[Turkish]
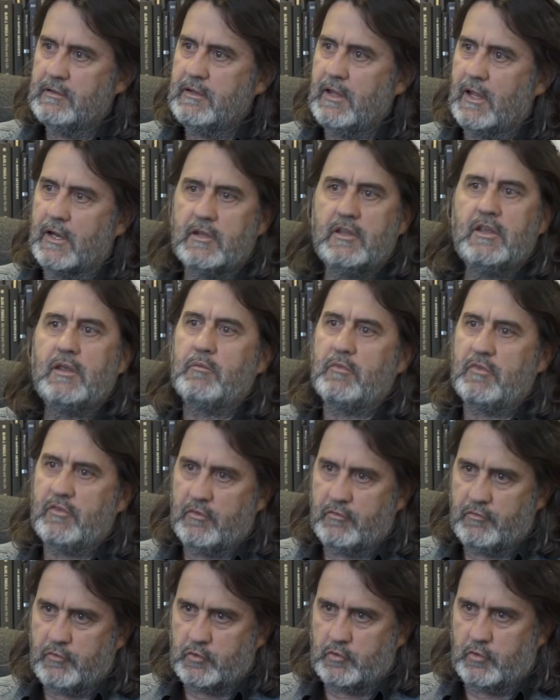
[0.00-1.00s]
der,
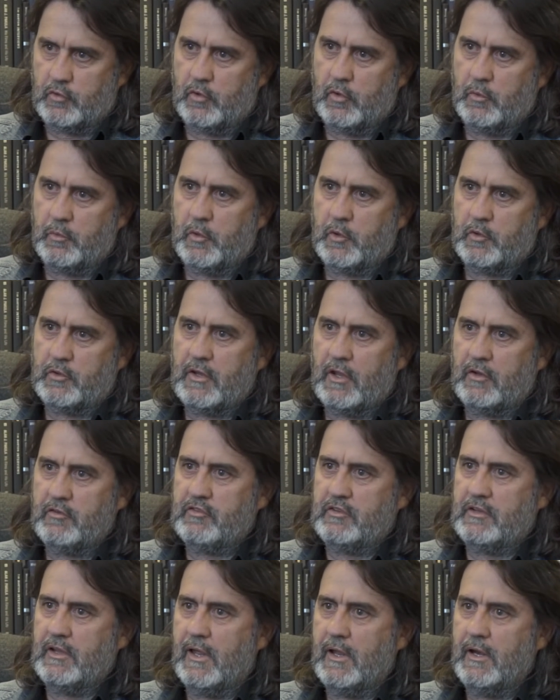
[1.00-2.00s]
kimisi foto
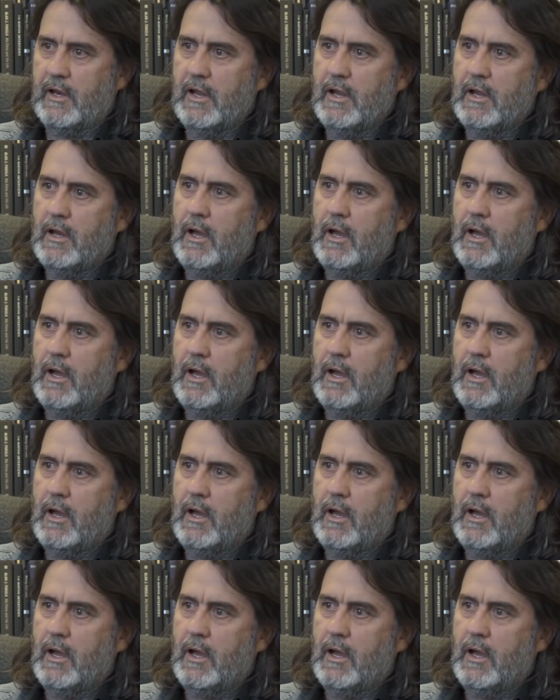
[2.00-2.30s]
röportaj der.